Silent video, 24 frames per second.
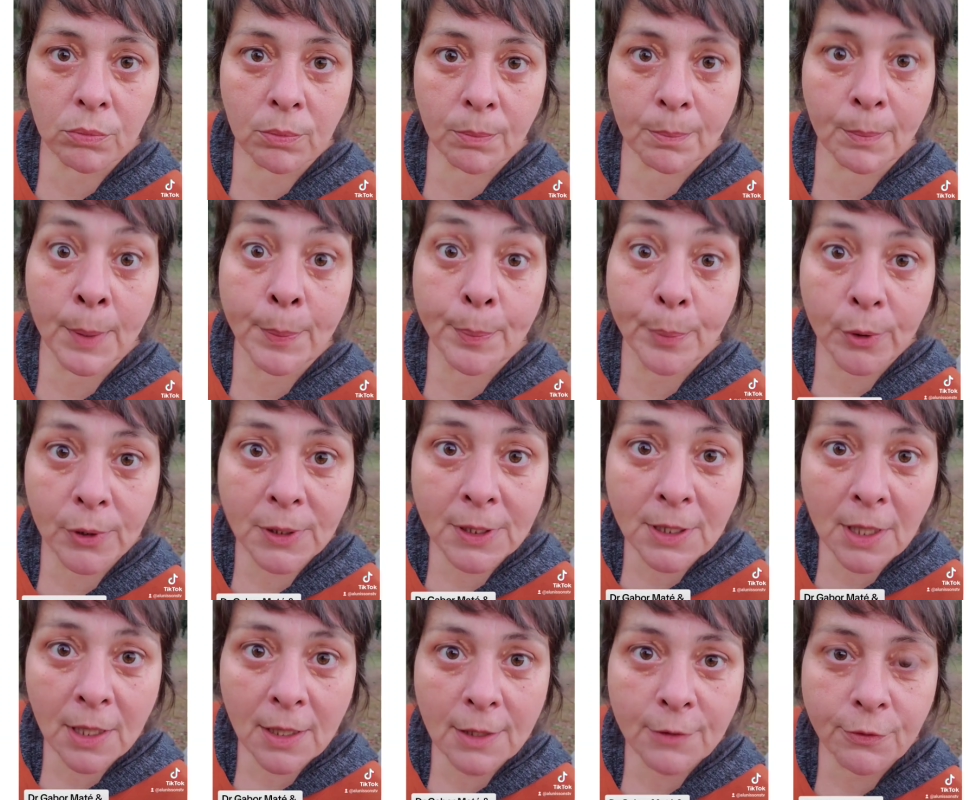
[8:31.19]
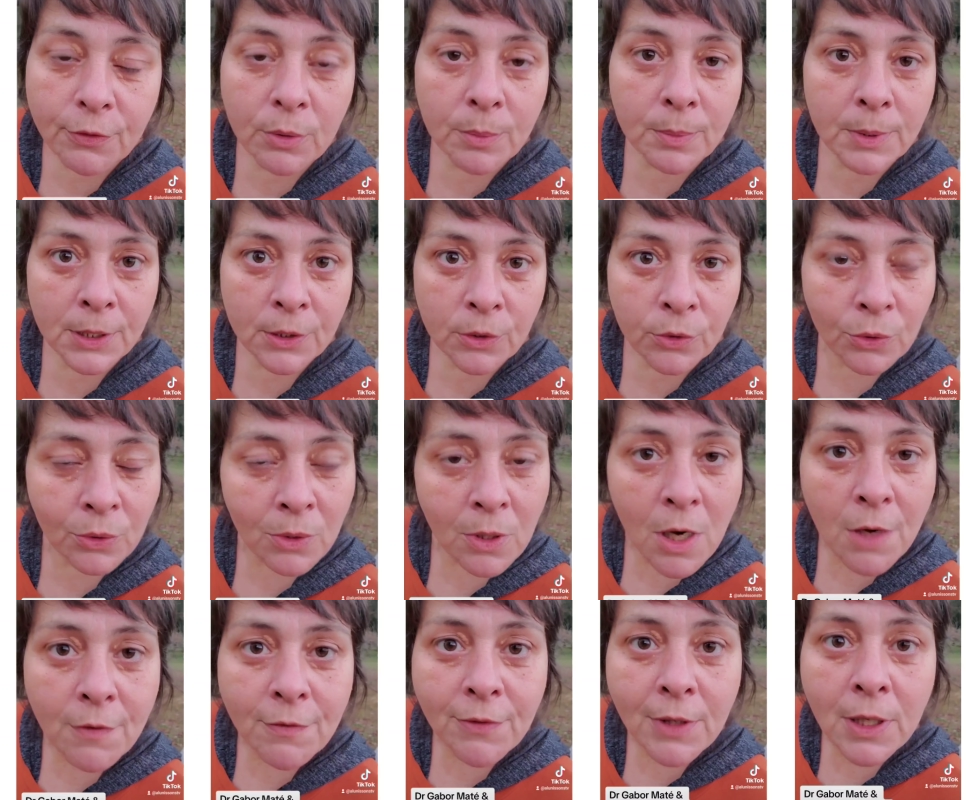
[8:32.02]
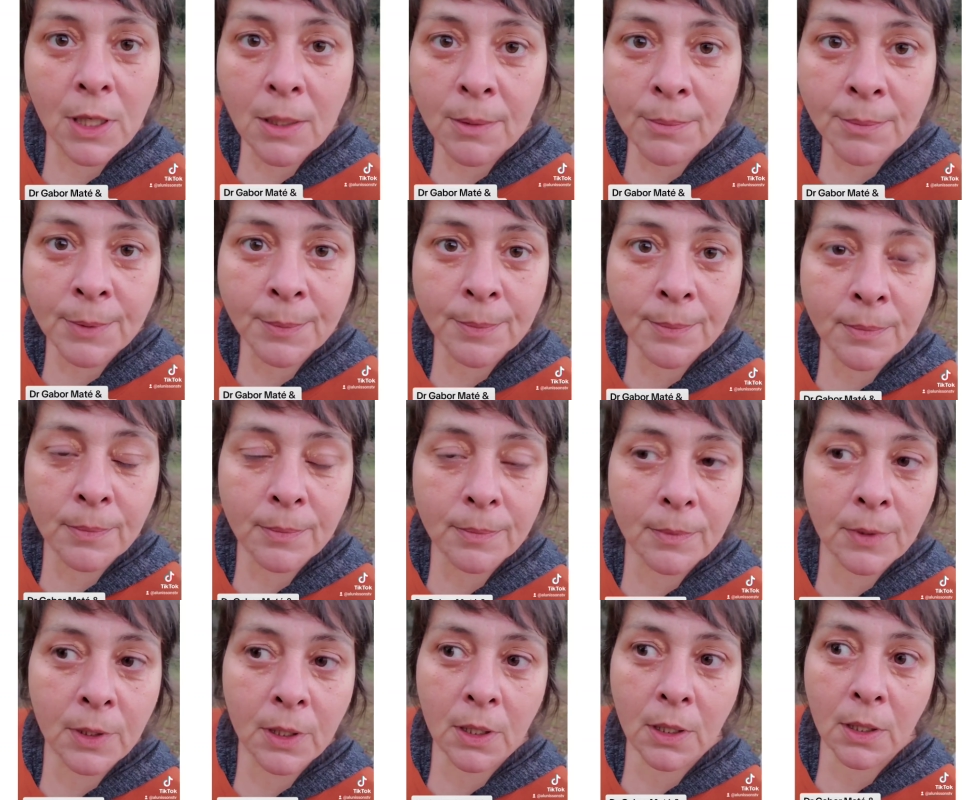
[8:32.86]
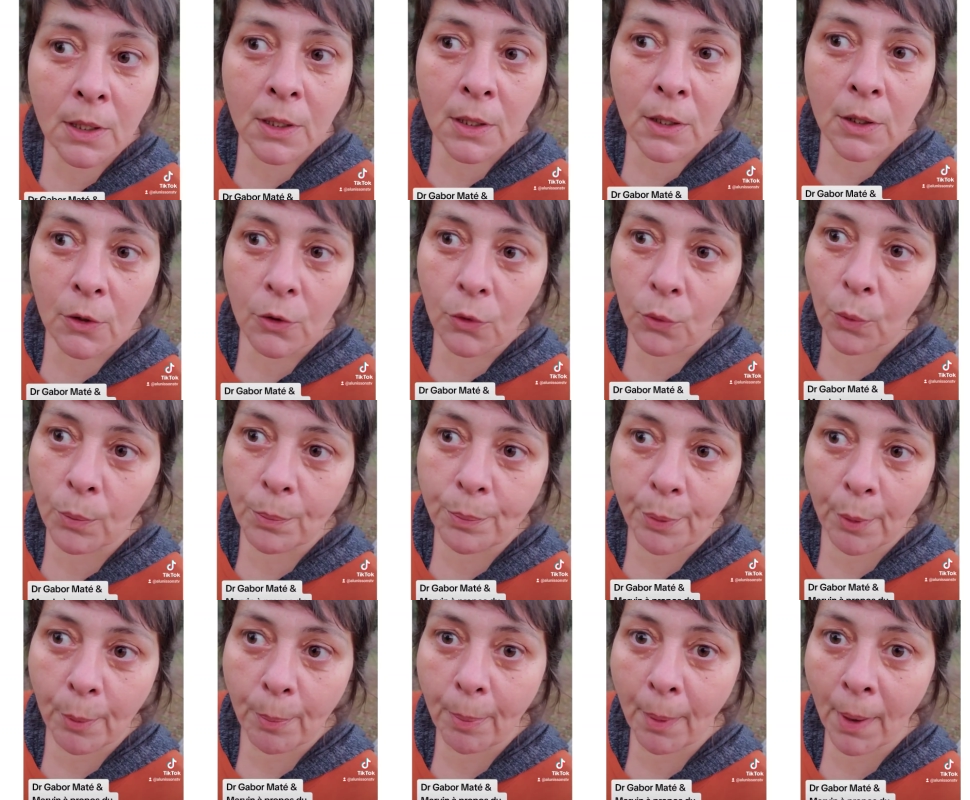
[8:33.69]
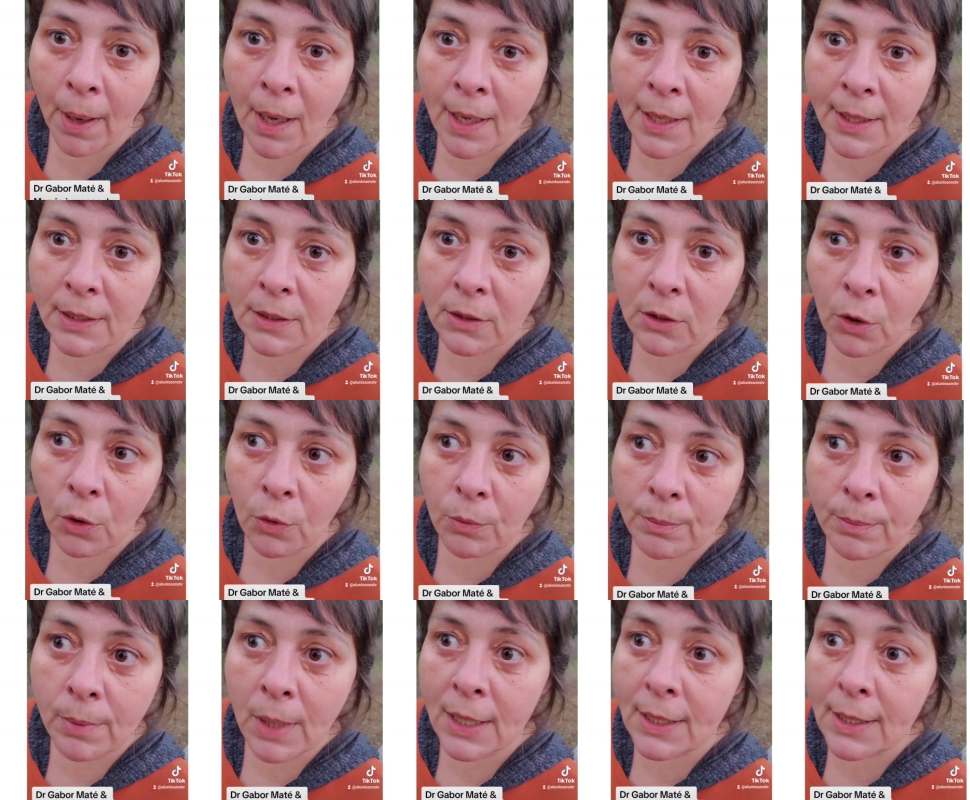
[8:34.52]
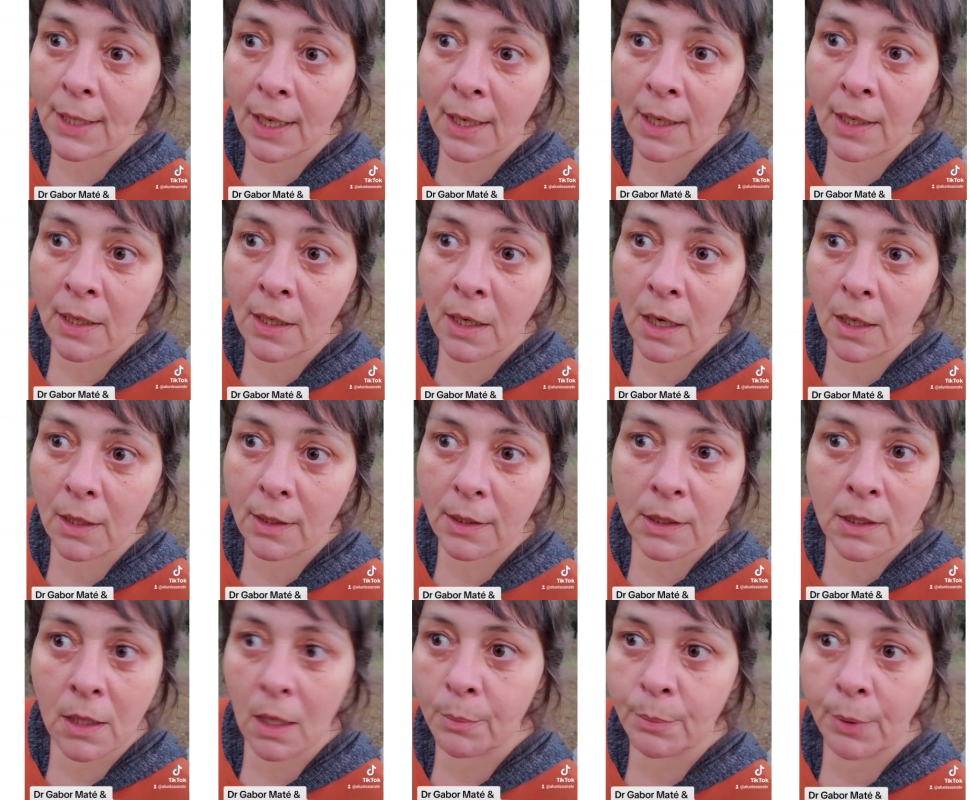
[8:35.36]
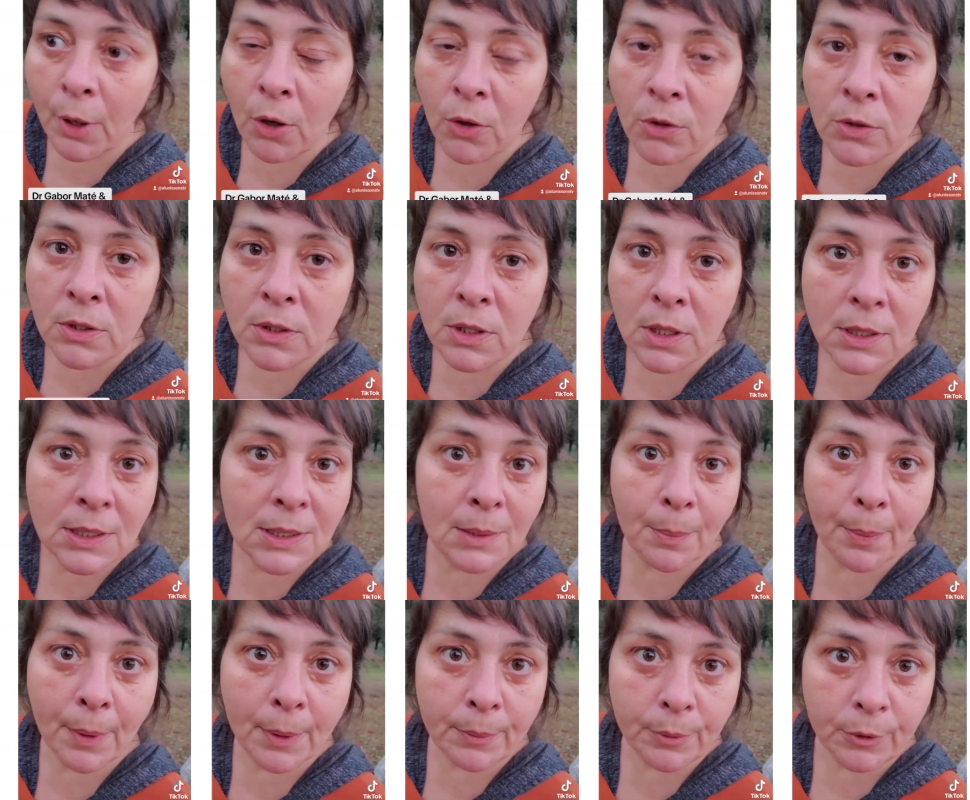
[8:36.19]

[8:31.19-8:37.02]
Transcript: Mais pour ça, il faut bien du love quand même. On ne peut pas être en bagarre et apprendre, ça c'est pas